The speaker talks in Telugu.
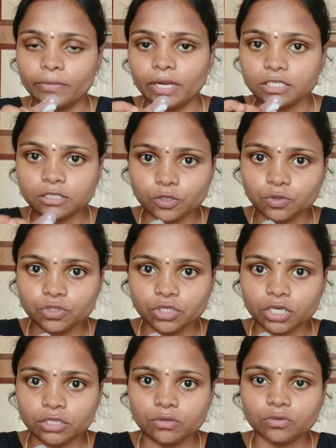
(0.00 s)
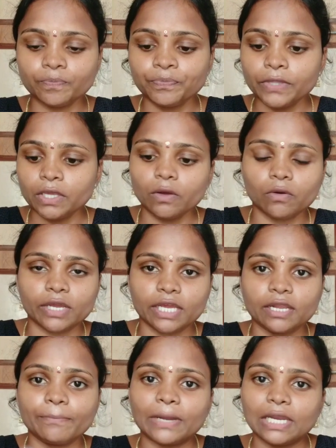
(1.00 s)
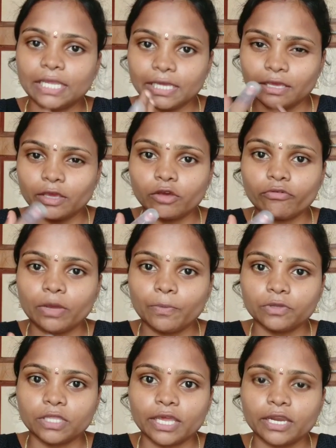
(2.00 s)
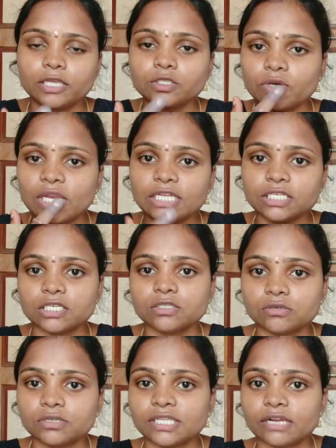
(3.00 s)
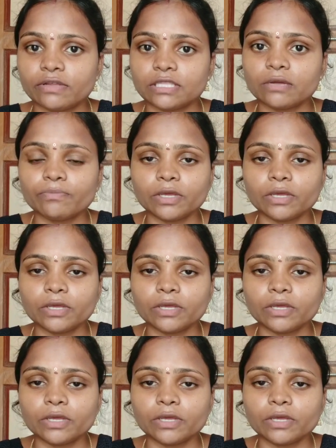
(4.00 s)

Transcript: మీరు అసలు యూజ్ చేయొద్దు ఓకేనా మళ్ళీ ఇంక ఎక్కువ అయిపోతాయండి సో ఇలా చేసుకున్న తర్వాత